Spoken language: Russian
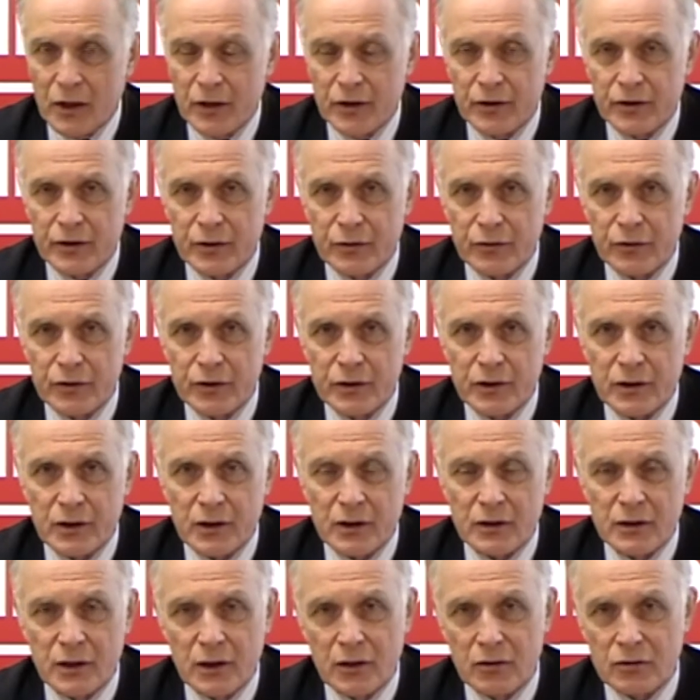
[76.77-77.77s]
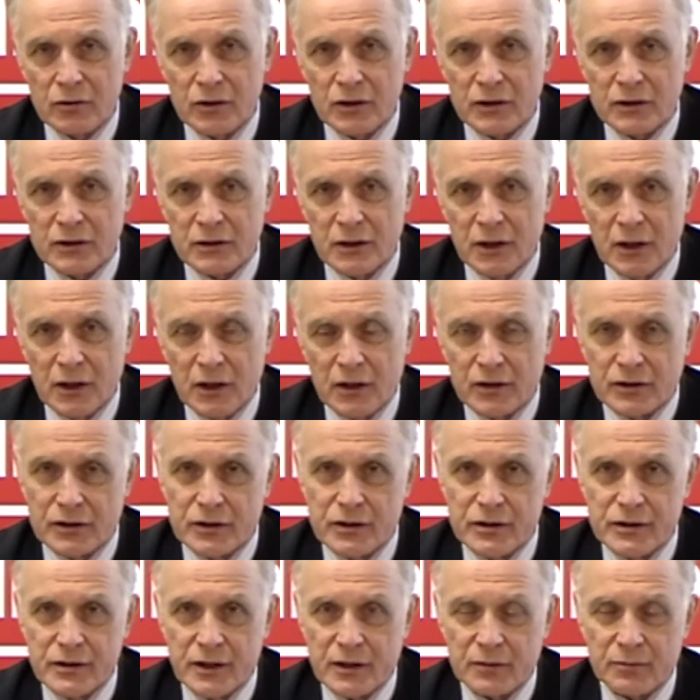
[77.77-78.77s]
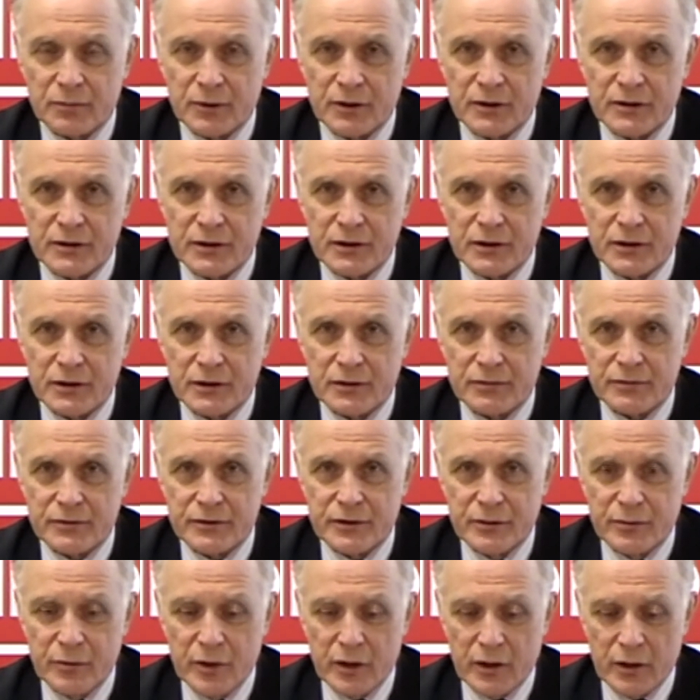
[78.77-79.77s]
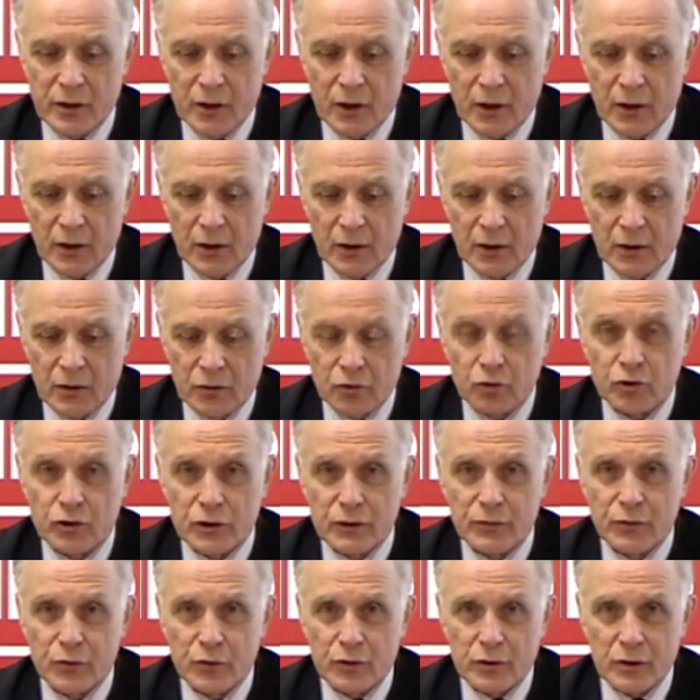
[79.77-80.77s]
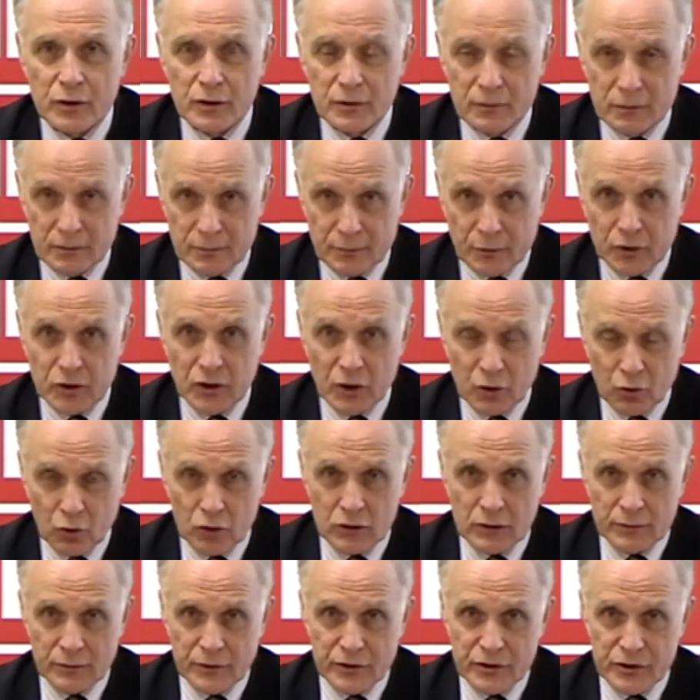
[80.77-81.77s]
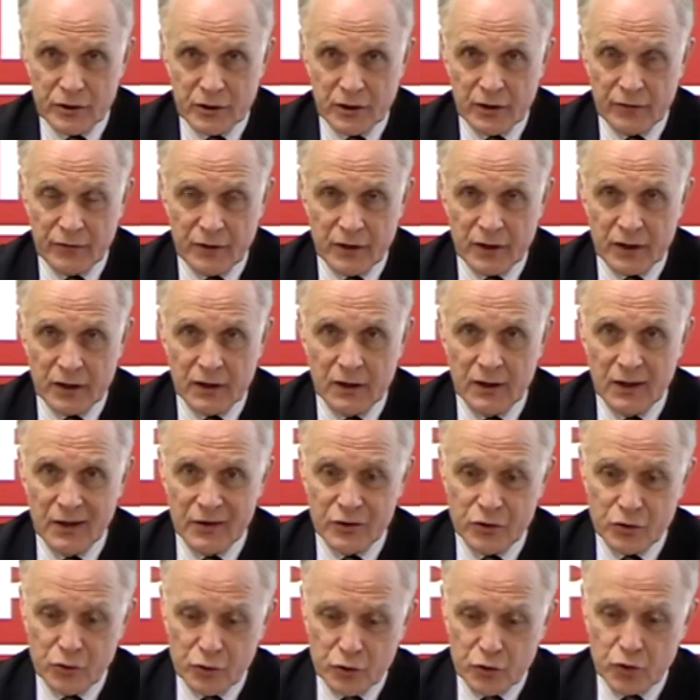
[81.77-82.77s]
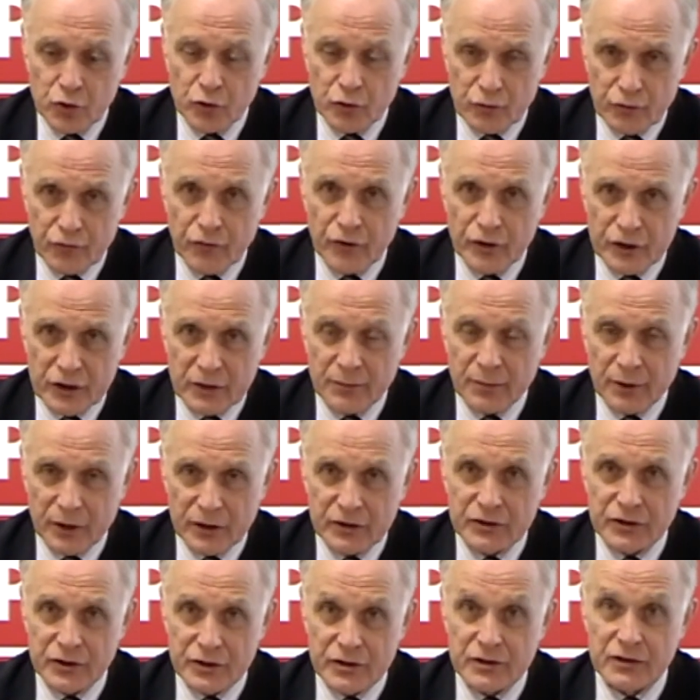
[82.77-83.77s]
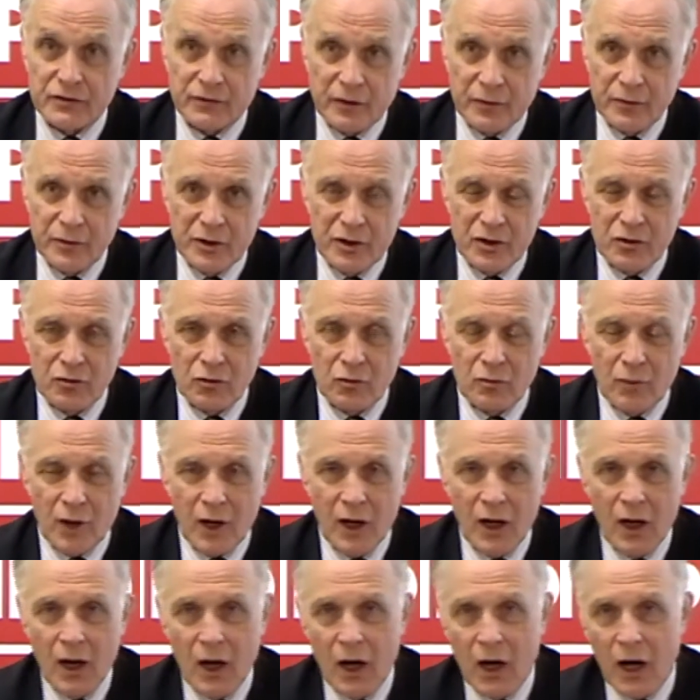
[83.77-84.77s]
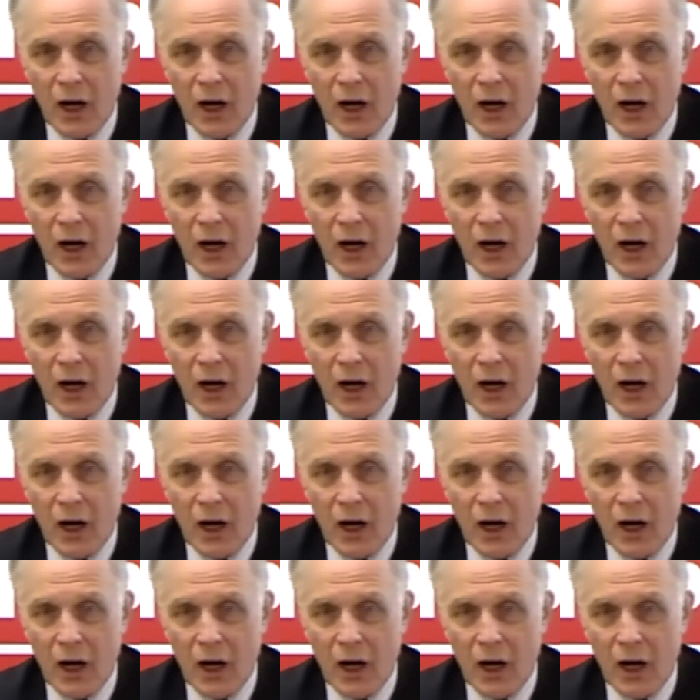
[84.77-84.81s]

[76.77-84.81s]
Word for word: И сегодня, когда у нас 60% семей ну, живут по доходам на человека чуть-чуть выше прожиточного минимума,